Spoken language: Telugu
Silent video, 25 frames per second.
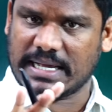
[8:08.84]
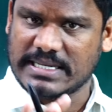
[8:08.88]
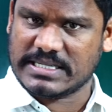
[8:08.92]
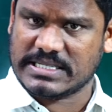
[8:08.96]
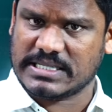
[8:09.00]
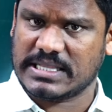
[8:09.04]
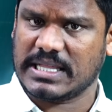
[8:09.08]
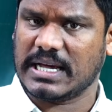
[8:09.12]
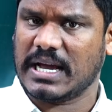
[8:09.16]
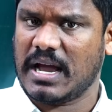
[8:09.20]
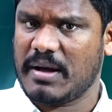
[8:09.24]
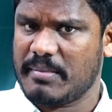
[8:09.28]

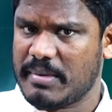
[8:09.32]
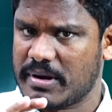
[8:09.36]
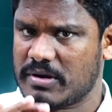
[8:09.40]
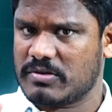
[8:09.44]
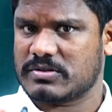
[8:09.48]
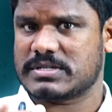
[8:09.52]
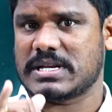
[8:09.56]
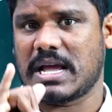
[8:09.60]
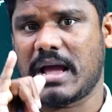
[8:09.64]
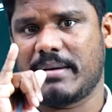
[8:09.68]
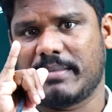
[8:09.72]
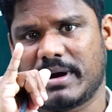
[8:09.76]
ఖచ్చితంగా మనం
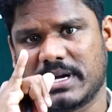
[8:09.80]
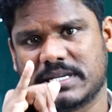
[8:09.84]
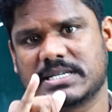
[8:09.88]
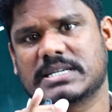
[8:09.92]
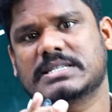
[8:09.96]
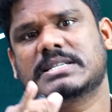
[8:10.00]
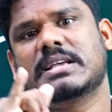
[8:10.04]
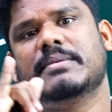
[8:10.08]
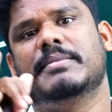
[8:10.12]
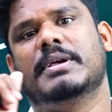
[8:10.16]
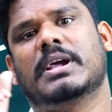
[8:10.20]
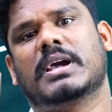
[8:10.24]

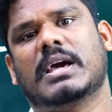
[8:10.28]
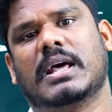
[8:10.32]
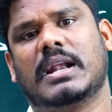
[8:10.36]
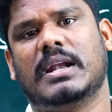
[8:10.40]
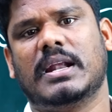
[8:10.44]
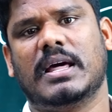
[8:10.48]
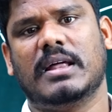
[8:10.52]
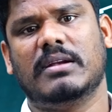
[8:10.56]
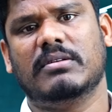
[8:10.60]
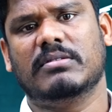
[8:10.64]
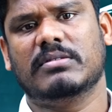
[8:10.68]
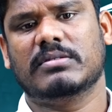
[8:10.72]
సామాజిక
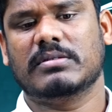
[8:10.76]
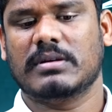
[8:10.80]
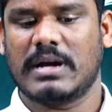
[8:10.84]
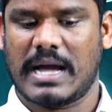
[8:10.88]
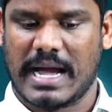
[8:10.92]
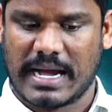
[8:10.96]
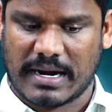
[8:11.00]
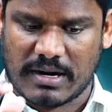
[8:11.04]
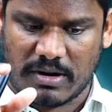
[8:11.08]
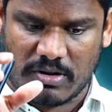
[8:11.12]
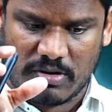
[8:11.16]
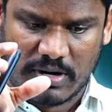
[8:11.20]
సమీకరణాలు
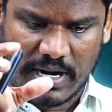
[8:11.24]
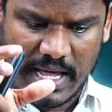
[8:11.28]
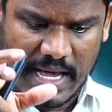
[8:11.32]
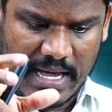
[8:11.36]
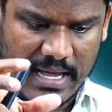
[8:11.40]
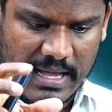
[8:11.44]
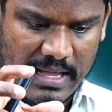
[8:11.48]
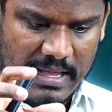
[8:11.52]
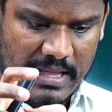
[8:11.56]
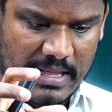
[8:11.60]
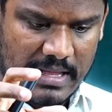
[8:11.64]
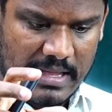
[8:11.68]
అక్కడున్న
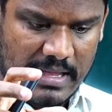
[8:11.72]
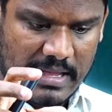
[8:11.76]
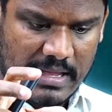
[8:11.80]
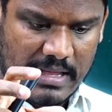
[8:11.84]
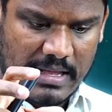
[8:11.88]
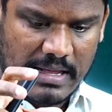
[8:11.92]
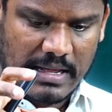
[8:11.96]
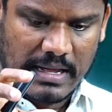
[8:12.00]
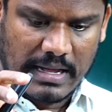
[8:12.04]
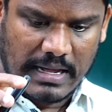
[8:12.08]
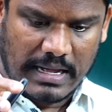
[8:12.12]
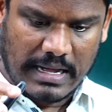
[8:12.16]

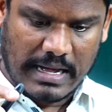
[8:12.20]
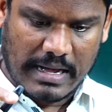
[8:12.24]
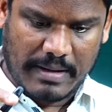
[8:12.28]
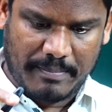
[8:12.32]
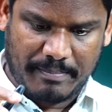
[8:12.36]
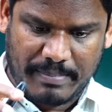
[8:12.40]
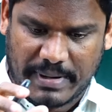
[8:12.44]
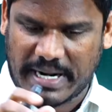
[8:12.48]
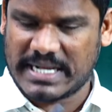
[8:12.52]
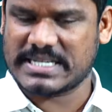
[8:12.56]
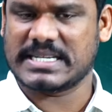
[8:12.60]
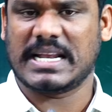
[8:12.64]

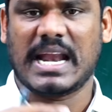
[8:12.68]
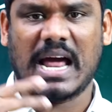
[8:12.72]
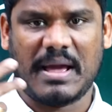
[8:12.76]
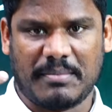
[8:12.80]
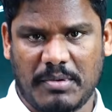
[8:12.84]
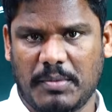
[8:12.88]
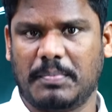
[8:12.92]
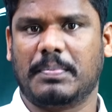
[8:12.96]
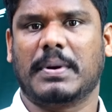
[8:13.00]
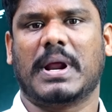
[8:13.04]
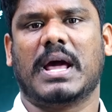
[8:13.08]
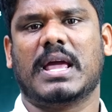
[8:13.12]
ప్రజల
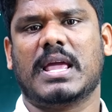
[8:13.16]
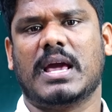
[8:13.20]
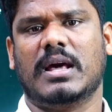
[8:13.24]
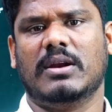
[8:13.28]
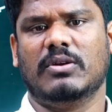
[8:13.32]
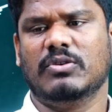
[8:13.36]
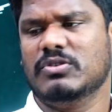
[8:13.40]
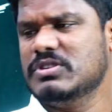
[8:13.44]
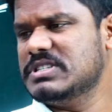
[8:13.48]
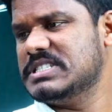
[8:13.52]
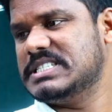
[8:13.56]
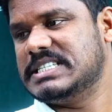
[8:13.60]

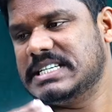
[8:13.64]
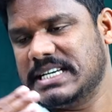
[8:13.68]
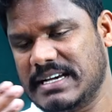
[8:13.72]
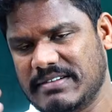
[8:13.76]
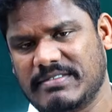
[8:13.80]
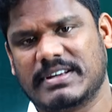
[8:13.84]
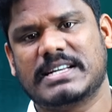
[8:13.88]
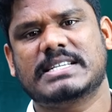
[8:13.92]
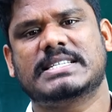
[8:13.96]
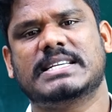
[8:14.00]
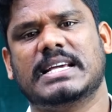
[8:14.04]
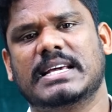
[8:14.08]
అభిప్రాయాలు
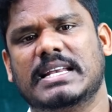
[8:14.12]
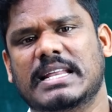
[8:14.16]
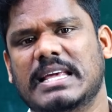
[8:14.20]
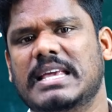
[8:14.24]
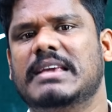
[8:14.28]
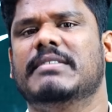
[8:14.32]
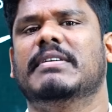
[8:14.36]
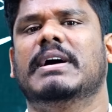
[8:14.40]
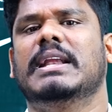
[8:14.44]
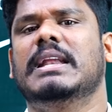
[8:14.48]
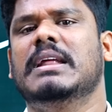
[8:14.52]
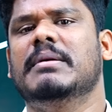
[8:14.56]
జీవనశైలి
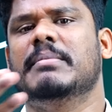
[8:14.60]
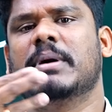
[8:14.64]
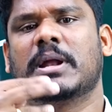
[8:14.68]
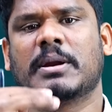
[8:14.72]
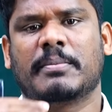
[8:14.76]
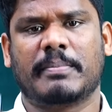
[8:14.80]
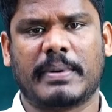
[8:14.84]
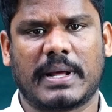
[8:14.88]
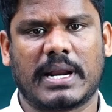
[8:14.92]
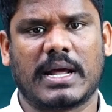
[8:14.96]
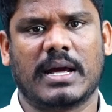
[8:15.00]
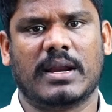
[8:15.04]
ఇవన్నీ
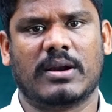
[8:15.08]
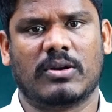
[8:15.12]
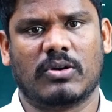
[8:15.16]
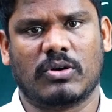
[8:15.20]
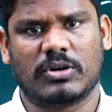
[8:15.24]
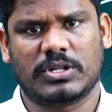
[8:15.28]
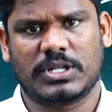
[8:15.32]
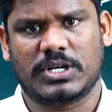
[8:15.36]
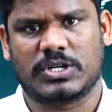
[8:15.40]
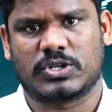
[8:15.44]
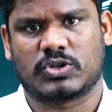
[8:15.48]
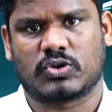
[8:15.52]
మనం
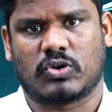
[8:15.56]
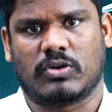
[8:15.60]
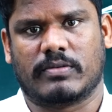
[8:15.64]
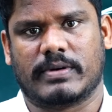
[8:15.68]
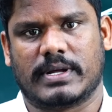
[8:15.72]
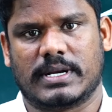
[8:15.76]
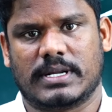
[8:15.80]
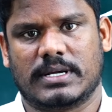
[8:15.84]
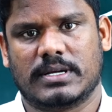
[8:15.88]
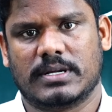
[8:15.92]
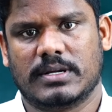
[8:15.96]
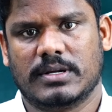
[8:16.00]
పరిగణలోకి
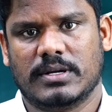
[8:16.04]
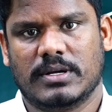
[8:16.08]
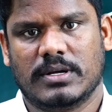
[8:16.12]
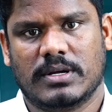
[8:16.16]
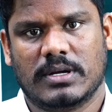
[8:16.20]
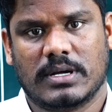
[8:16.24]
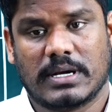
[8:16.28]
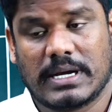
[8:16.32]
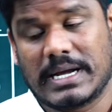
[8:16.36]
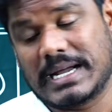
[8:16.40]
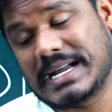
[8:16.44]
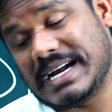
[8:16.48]
తీసుకోవాలి
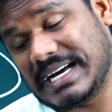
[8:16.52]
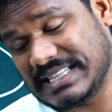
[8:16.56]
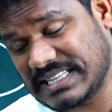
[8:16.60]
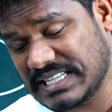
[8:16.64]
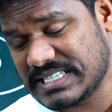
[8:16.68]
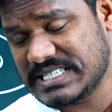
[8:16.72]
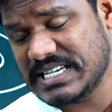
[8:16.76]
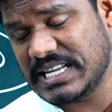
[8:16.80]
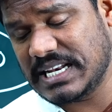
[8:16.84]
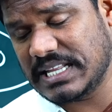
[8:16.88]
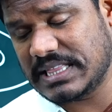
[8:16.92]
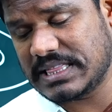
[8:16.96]
గత
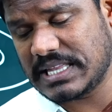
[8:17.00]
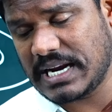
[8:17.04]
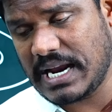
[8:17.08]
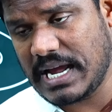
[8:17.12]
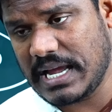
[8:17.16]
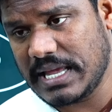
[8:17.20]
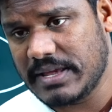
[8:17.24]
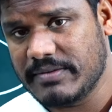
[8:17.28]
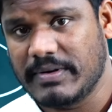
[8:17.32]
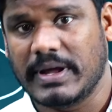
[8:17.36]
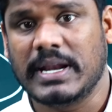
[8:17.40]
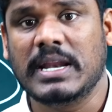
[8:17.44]
చరిత్ర
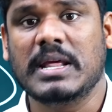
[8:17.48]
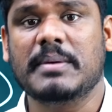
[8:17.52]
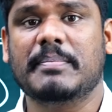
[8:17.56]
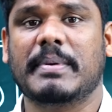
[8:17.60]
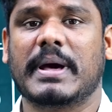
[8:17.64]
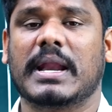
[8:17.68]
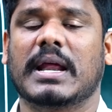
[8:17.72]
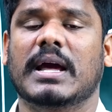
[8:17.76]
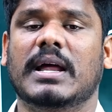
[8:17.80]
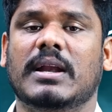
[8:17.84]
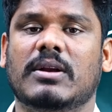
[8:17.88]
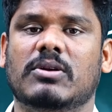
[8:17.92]
ఇవన్నీ
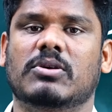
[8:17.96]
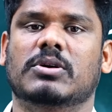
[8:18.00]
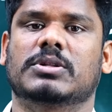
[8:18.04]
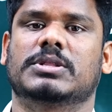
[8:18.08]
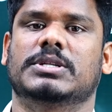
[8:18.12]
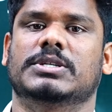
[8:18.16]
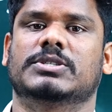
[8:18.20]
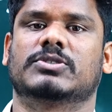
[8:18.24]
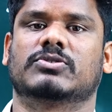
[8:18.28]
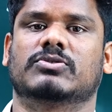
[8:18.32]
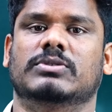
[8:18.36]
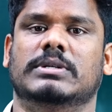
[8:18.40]
పరిగణలోకి
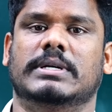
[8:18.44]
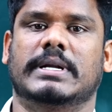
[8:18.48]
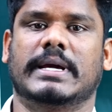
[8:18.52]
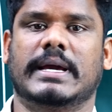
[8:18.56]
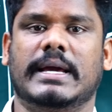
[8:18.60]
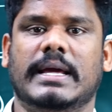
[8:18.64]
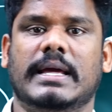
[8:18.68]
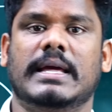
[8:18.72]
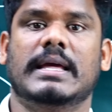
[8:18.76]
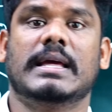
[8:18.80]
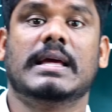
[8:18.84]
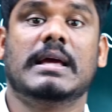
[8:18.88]
తీసుకుంటే
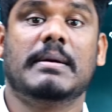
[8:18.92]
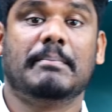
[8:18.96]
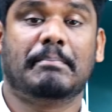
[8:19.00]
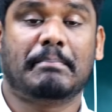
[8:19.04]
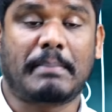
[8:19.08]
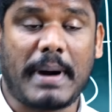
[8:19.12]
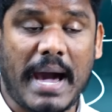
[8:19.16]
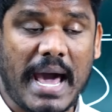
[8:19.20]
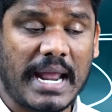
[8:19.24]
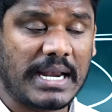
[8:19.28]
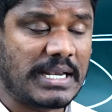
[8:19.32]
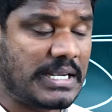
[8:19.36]

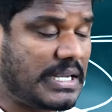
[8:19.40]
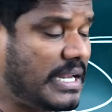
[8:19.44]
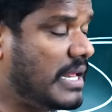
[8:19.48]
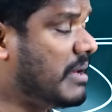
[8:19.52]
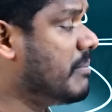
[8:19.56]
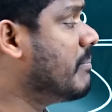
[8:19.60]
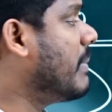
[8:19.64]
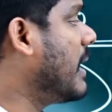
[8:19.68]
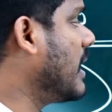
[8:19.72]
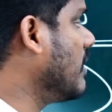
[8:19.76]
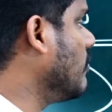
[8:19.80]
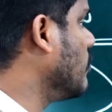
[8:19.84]
పార్టీ
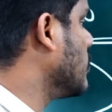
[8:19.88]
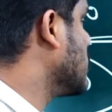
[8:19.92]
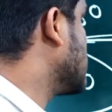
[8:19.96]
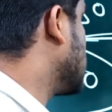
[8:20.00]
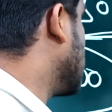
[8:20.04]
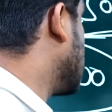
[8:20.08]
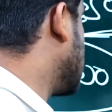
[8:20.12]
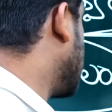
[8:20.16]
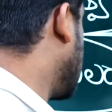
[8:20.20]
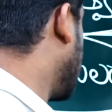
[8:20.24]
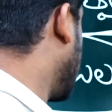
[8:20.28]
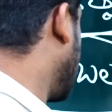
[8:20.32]
బలం
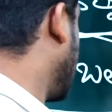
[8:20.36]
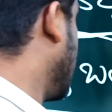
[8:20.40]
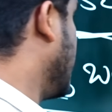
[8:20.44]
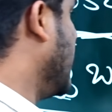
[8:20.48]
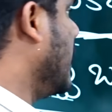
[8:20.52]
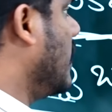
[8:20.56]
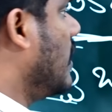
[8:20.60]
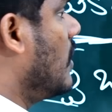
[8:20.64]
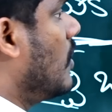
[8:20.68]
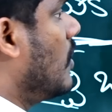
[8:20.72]
వచ్చేసరికి